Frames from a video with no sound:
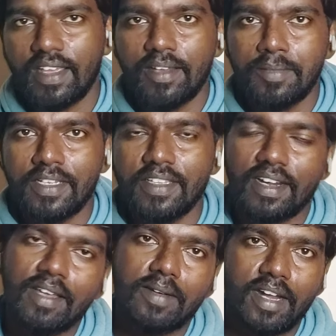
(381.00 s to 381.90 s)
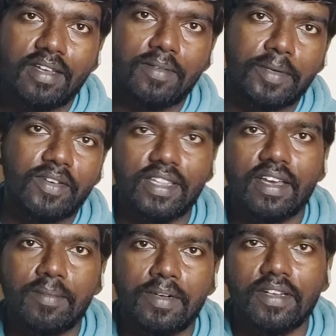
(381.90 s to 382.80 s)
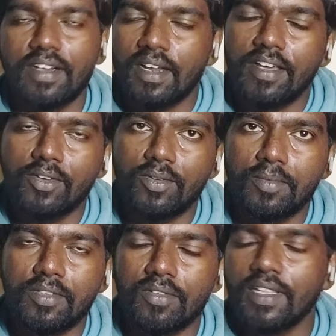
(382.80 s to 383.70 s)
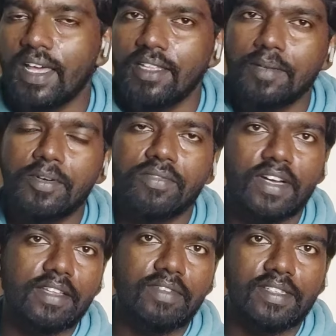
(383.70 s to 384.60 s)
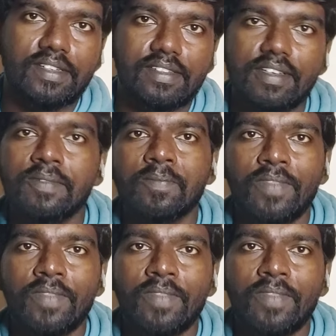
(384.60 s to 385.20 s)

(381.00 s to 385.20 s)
அப்படின்னு தெரில ஆனால் அப்படி வந்தா அப்படின்னா நல்லாயிருக்கும் அப்படின்னு தோணுது அதுக்கப்புறம் ஃபகத் ஃபாசில் சார்